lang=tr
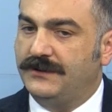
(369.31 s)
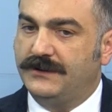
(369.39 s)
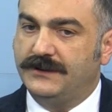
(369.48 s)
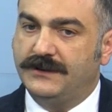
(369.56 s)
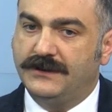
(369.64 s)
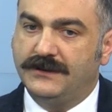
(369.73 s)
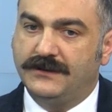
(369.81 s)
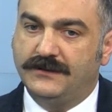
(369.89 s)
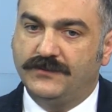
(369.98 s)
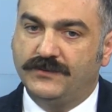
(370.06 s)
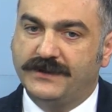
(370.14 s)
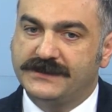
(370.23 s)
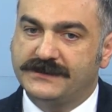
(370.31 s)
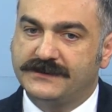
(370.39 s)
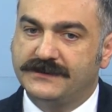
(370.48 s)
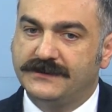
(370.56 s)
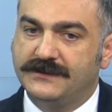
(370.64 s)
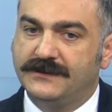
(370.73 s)
E, bu
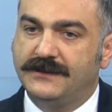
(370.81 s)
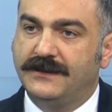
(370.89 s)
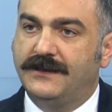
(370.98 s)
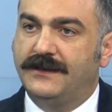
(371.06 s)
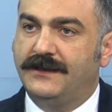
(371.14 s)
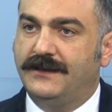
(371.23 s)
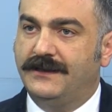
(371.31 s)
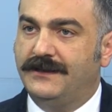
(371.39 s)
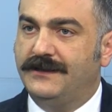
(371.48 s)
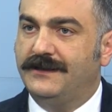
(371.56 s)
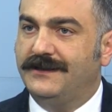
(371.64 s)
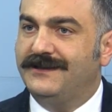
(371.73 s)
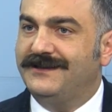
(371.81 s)
baskıyı e,